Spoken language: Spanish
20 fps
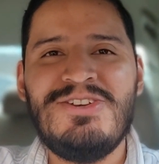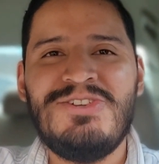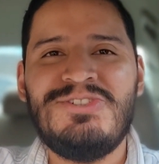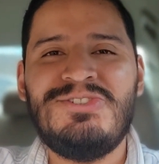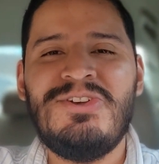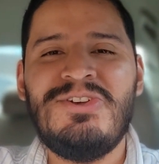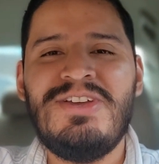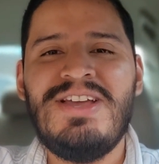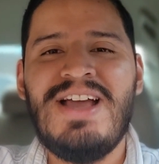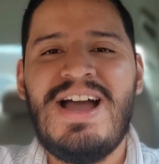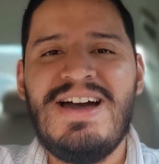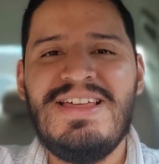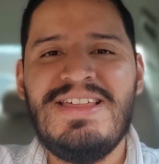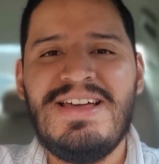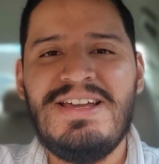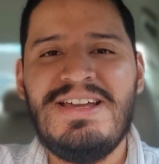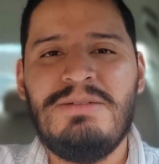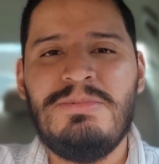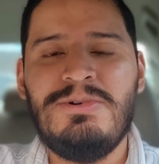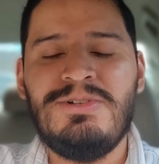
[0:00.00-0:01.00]
Yo soy
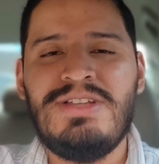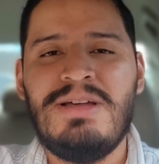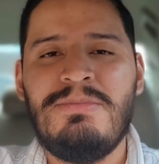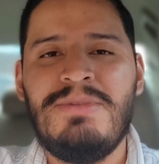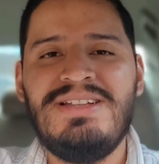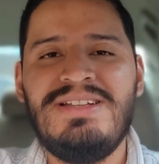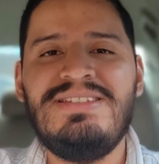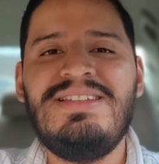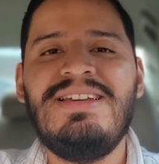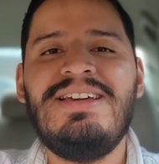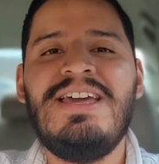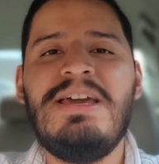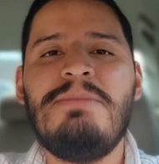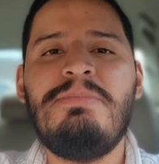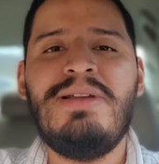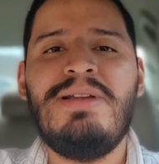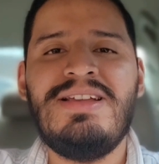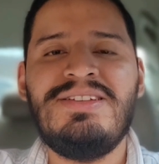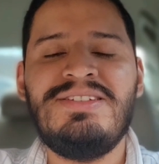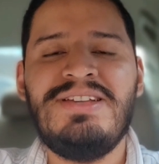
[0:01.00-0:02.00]
Adair Bustamante. Qué
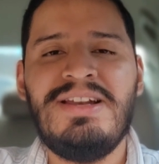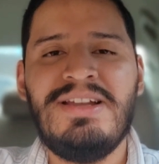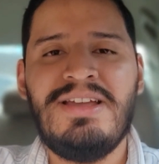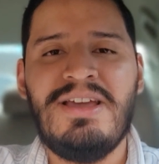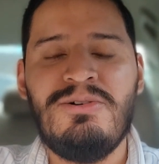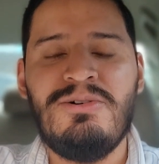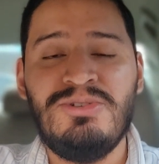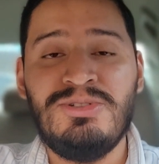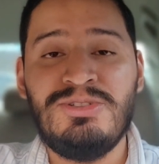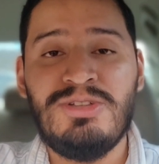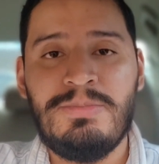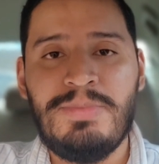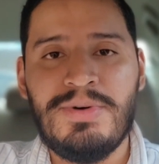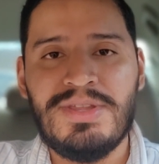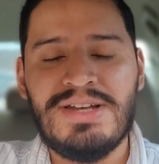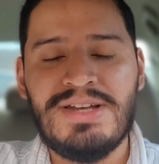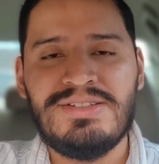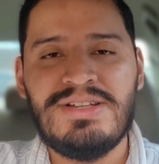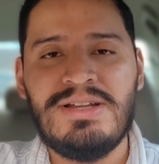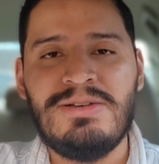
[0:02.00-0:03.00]
placer, qué gusto
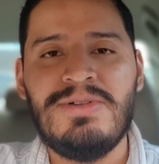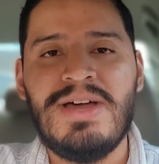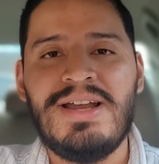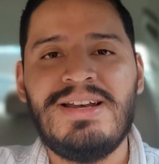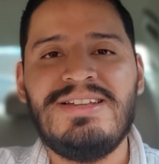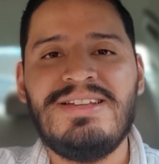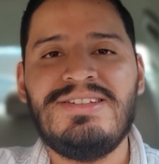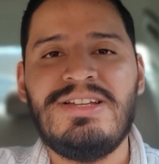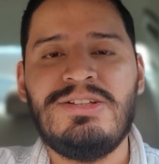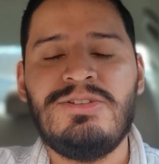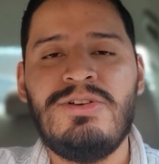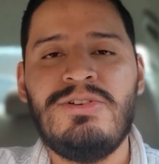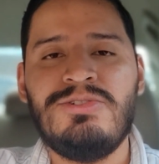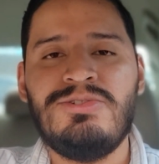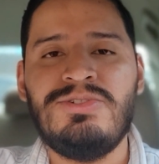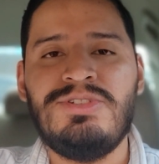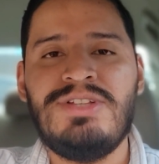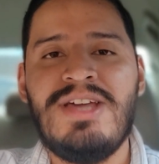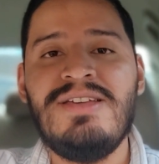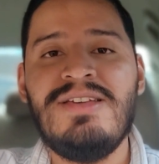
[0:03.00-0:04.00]
poder saludarles a
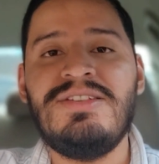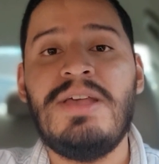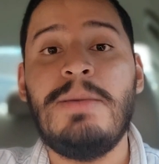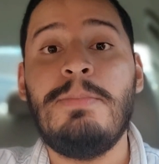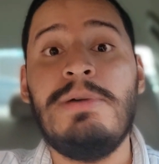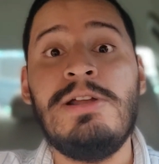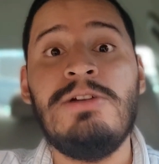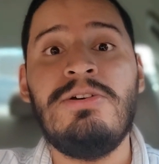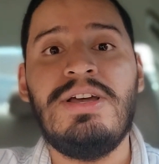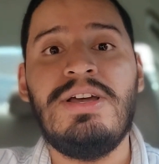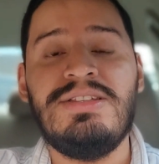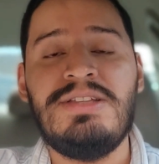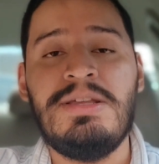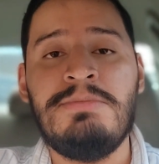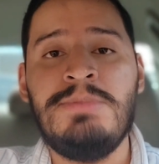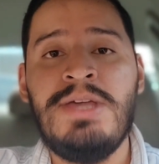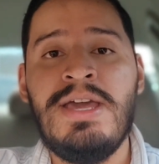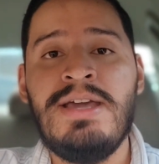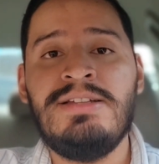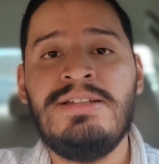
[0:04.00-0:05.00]
todos ustedes. Espero que
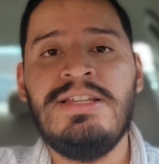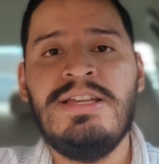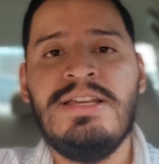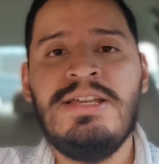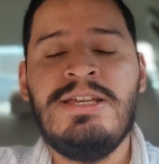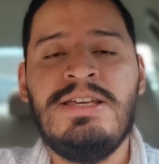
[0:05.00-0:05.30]
estén bien.